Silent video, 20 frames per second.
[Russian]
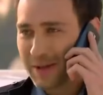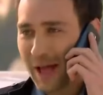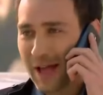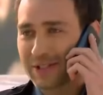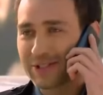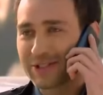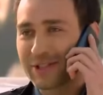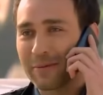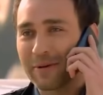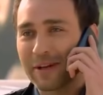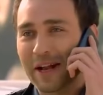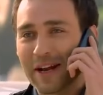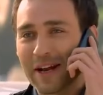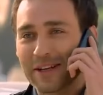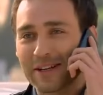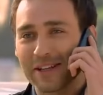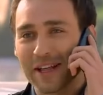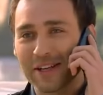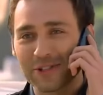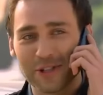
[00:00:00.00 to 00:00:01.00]
А я
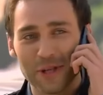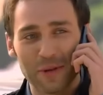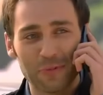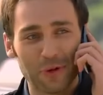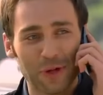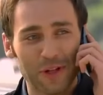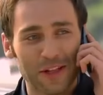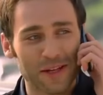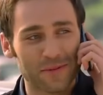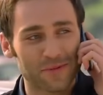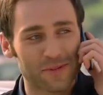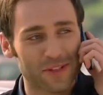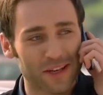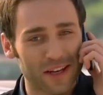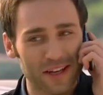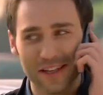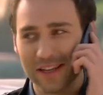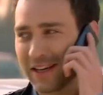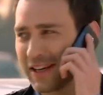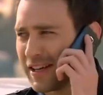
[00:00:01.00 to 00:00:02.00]
называю это настоящей
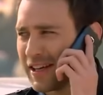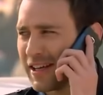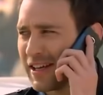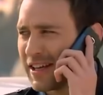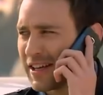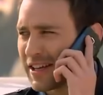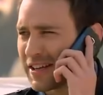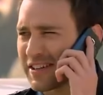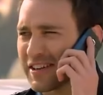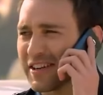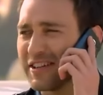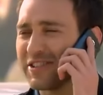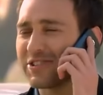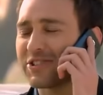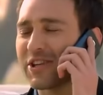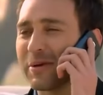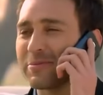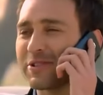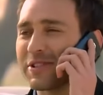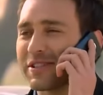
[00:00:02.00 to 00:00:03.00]
дружбой, Салиха. Ты
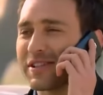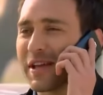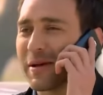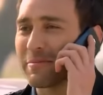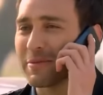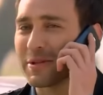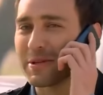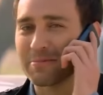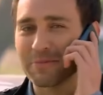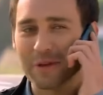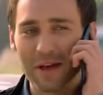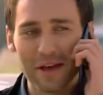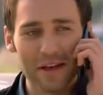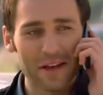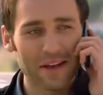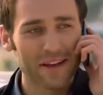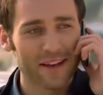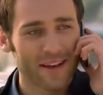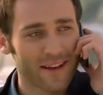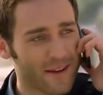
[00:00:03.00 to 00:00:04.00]
просто чудо.
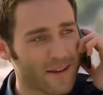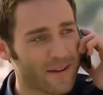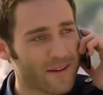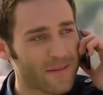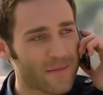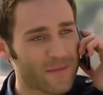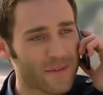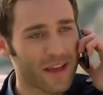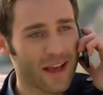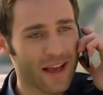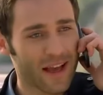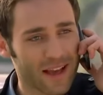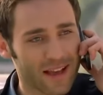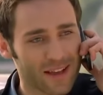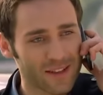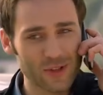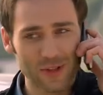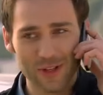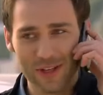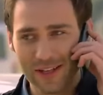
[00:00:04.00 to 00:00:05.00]
Диктуй.
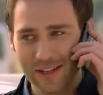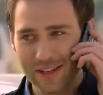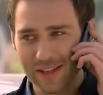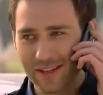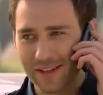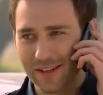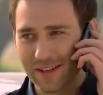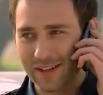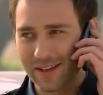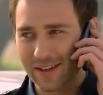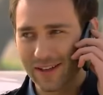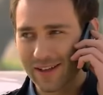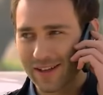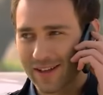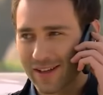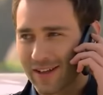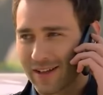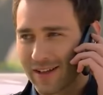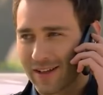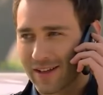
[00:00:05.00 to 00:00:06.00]
Да, я
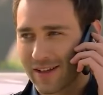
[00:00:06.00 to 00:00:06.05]
знаю.